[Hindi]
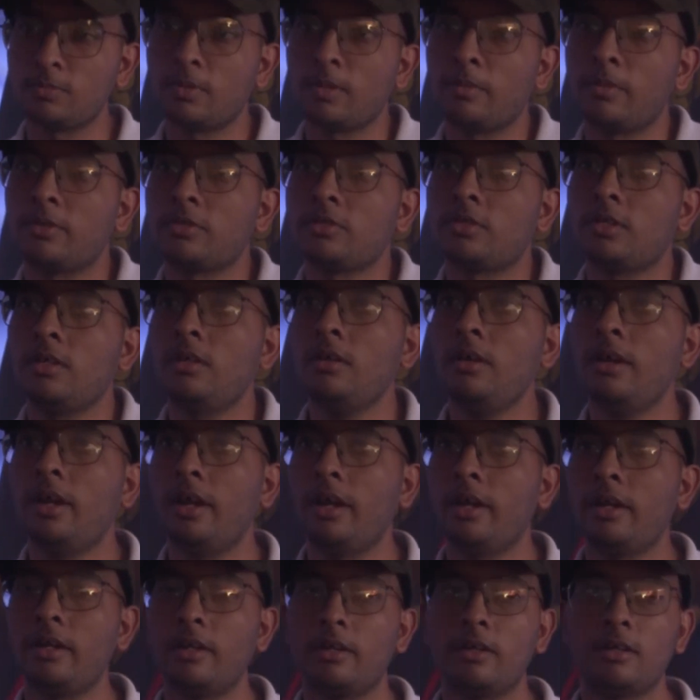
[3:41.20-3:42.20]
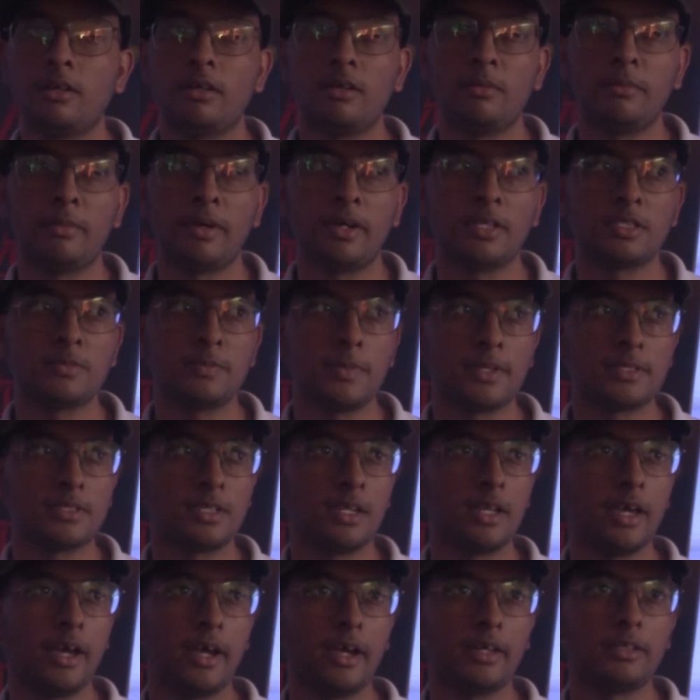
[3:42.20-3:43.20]
बरमसा एंड मैं
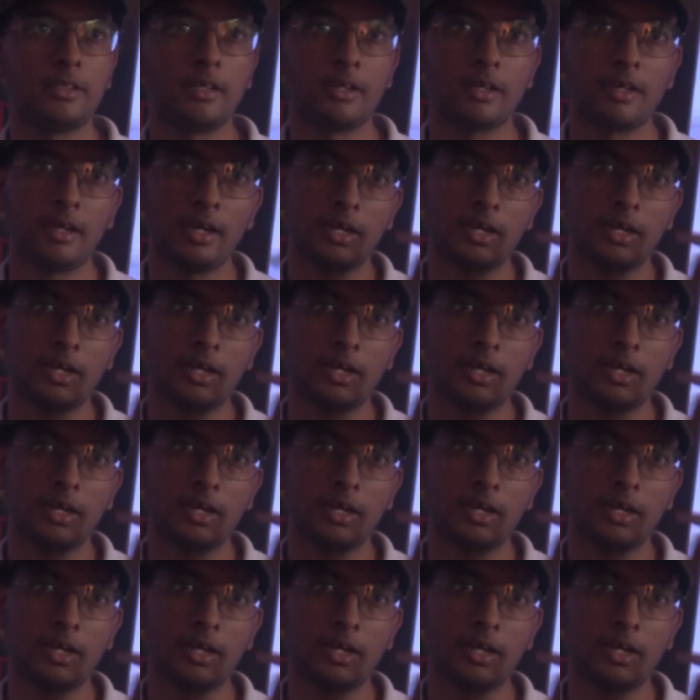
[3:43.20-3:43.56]
स्पेशली आया था कि